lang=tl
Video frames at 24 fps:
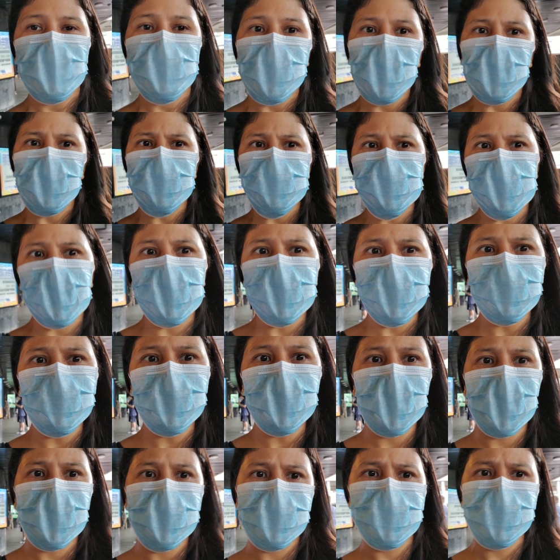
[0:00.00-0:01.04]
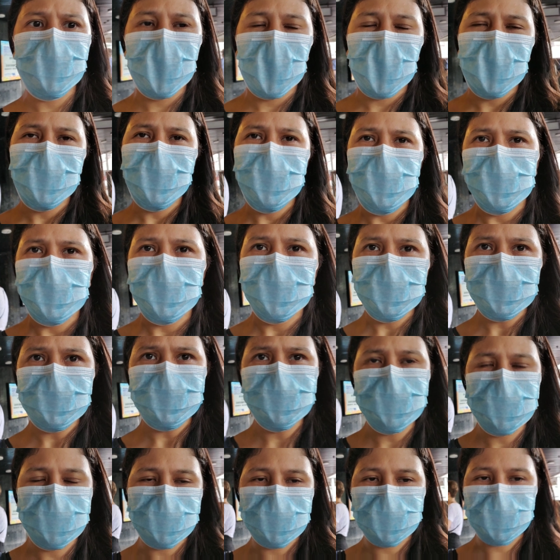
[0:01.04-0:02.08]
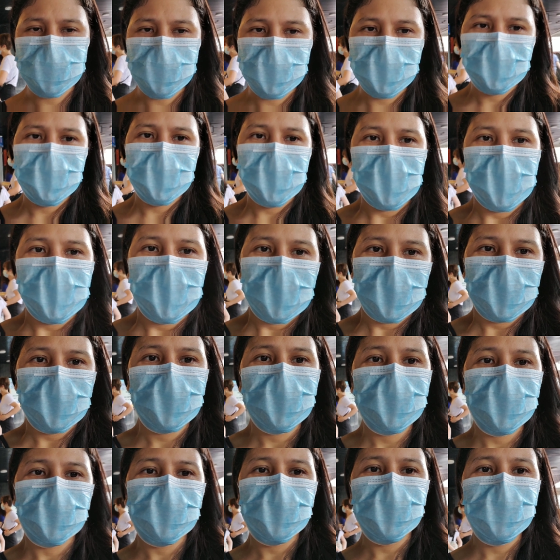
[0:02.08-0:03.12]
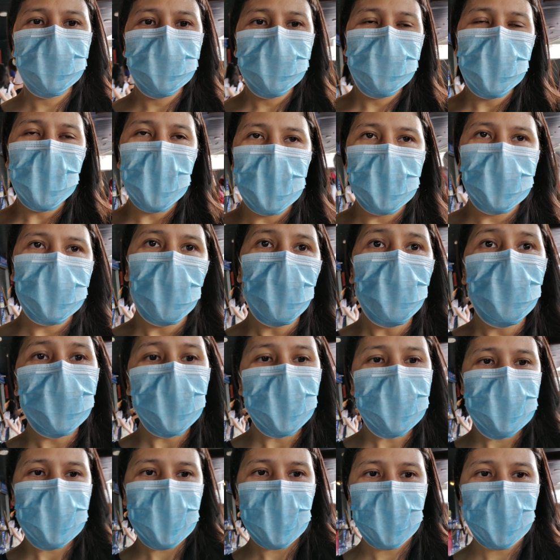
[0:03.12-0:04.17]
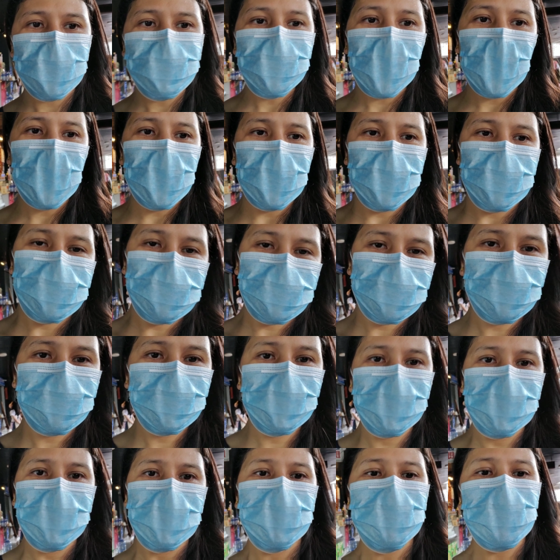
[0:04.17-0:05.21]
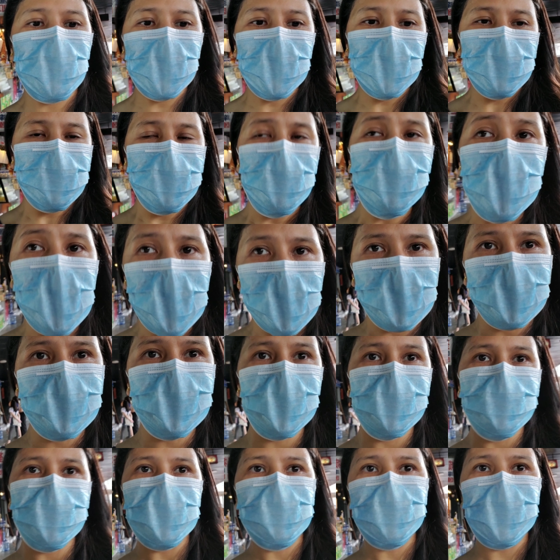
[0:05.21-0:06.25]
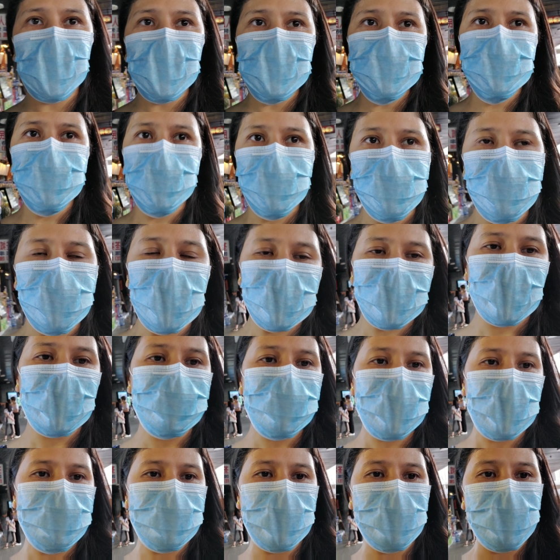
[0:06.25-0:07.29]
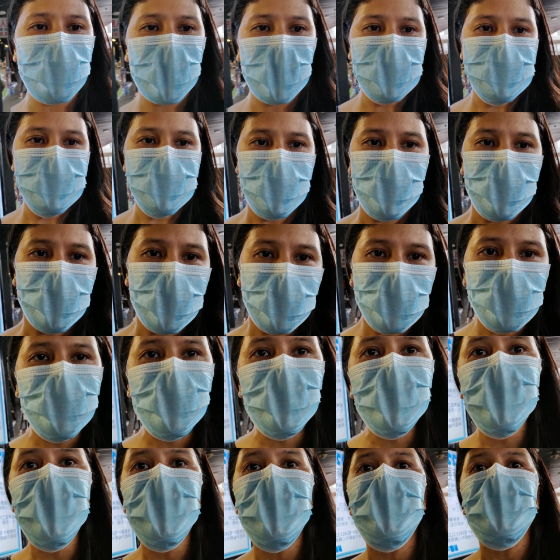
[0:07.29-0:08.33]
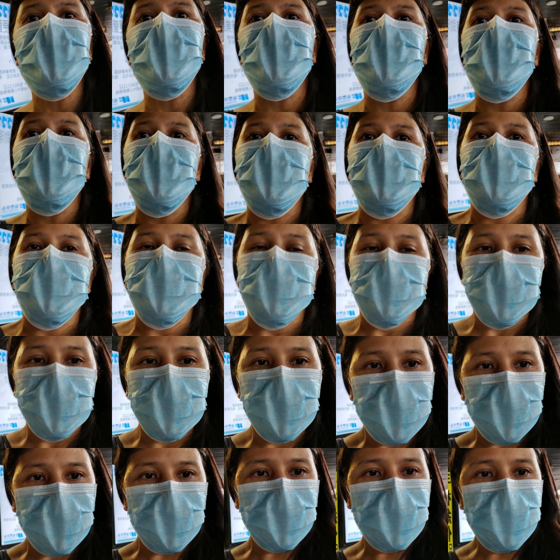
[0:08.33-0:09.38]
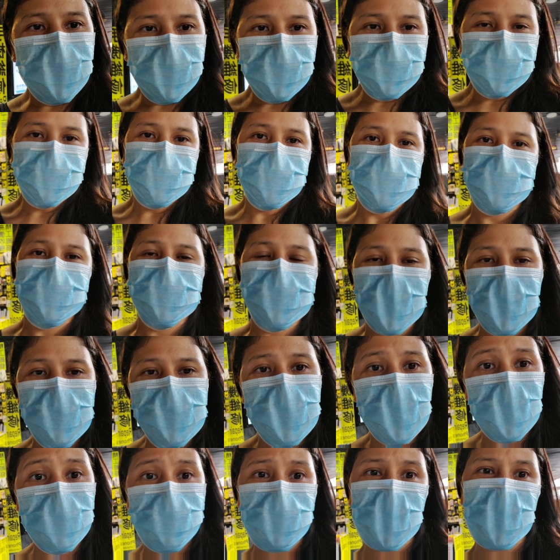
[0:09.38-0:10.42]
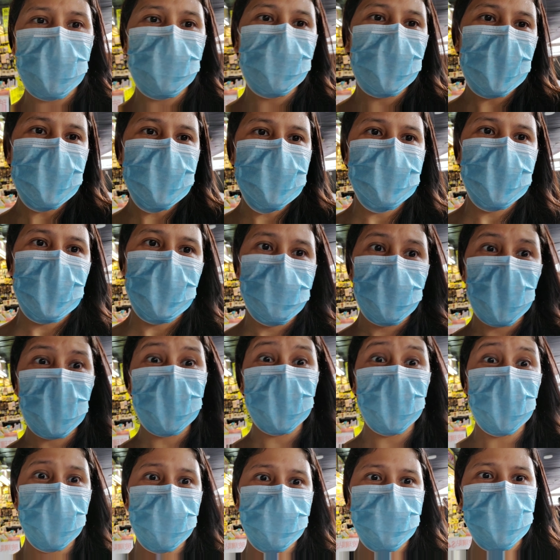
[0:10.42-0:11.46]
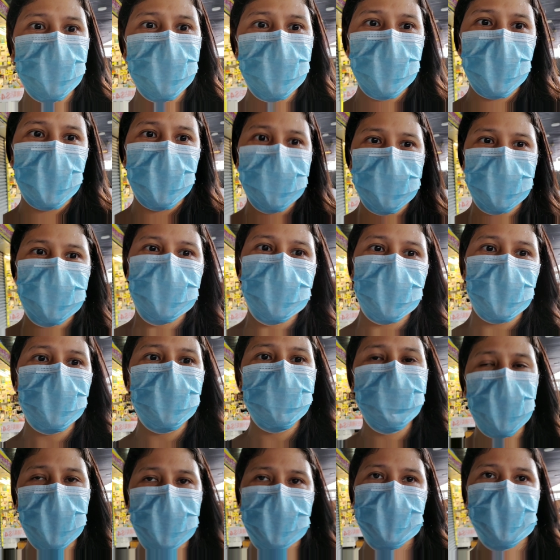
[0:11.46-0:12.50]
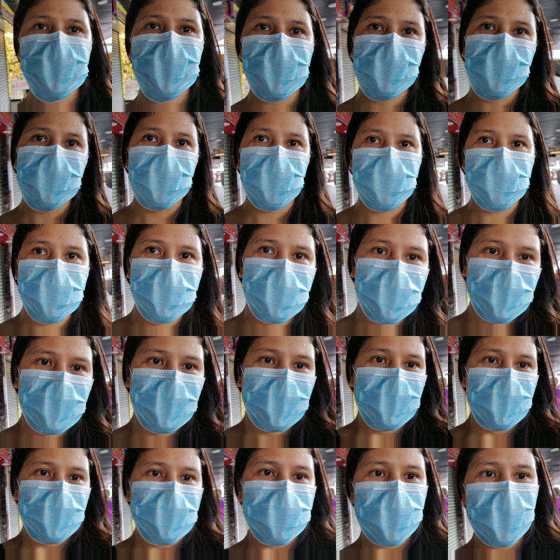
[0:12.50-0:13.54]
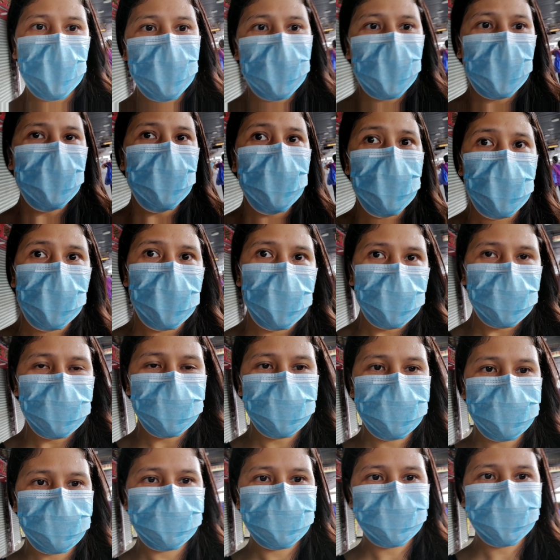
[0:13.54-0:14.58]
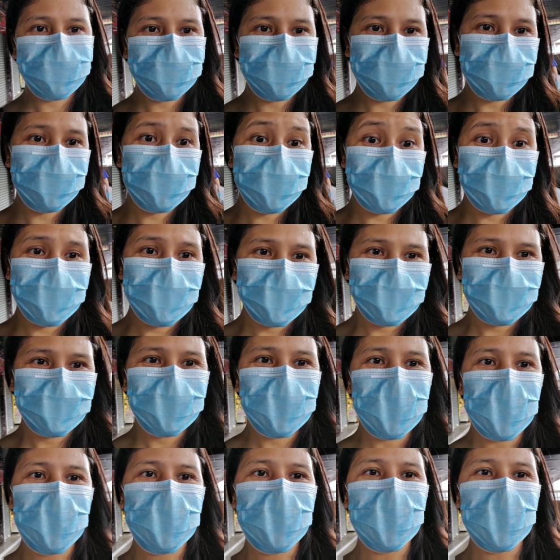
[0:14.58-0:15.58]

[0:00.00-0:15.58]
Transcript: Pero sana wala na yung ano, no? Yung may oras ka lang para kung kailan ka papasok, kung what time ka papasok. Kung tas, ah, may oras din, one hour lang, tapos nalabas ka na. Tignan ko. See